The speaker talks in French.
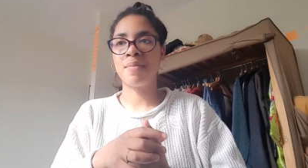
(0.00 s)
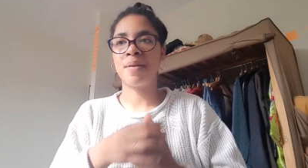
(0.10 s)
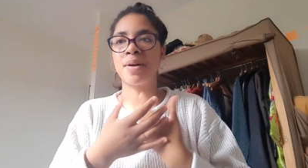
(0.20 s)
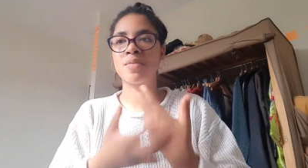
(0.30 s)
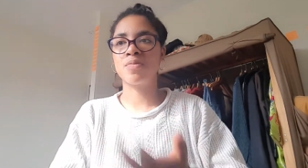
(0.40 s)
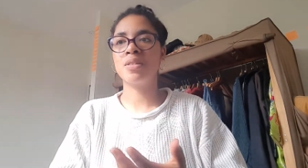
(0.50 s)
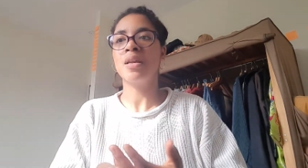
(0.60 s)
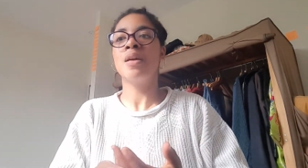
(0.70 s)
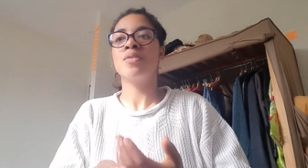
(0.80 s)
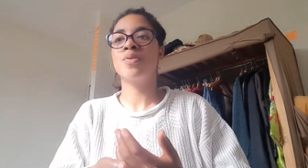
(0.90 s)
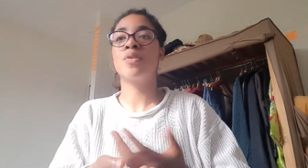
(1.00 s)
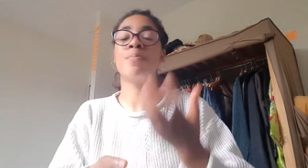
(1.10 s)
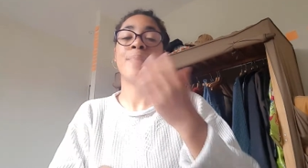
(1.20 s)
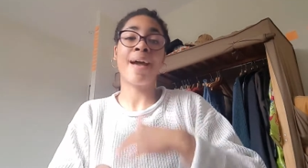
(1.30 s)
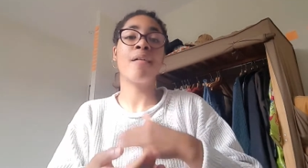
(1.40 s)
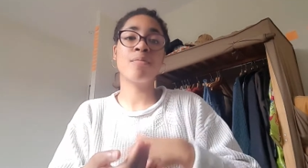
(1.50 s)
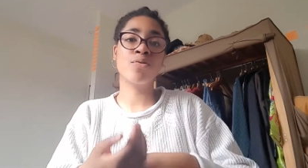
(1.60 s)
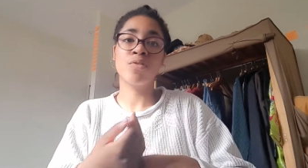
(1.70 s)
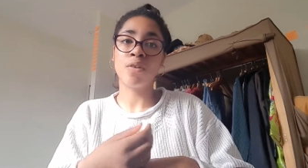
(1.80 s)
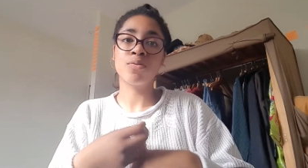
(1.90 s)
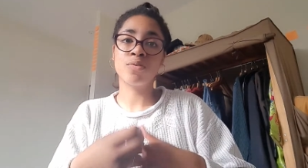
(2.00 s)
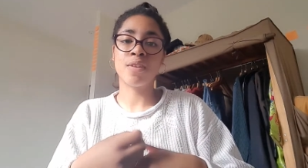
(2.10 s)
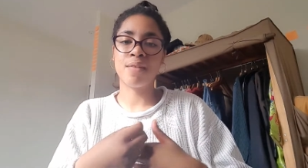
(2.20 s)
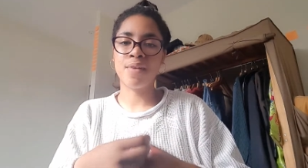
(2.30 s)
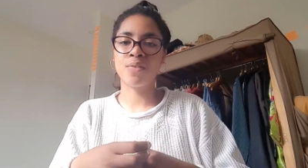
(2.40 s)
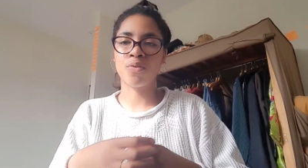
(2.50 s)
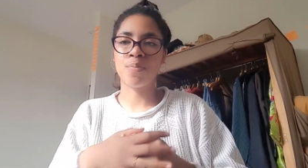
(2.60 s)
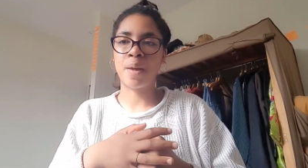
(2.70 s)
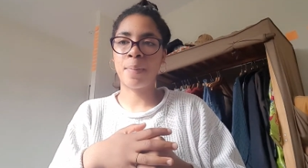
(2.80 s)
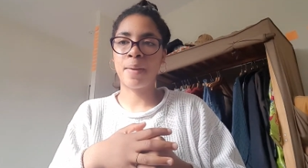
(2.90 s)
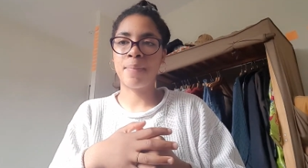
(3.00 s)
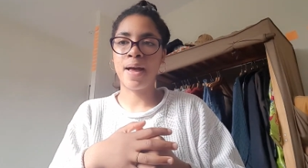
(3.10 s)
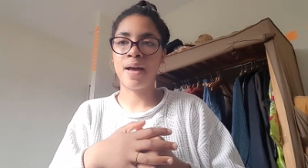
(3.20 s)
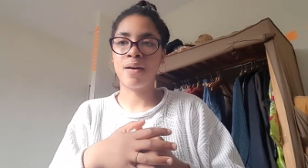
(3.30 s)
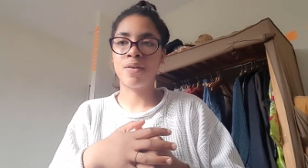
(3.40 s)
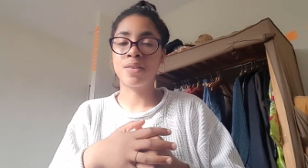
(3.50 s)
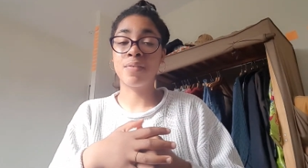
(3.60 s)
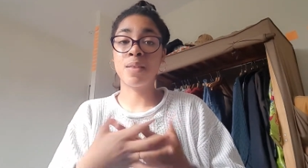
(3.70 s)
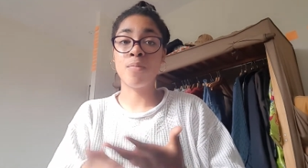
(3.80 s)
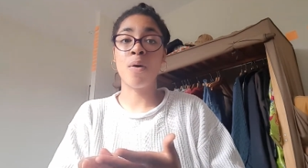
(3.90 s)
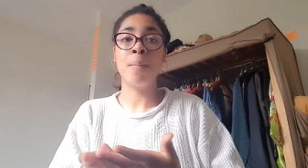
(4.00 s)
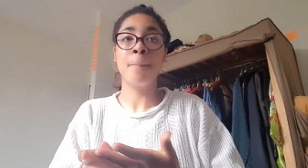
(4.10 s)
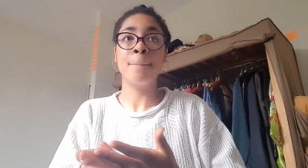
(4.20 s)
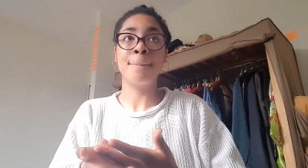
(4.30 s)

Mais après, je me dis, quand même du temps tout le temps la veille, donc au pire prépare euh, tes vêtements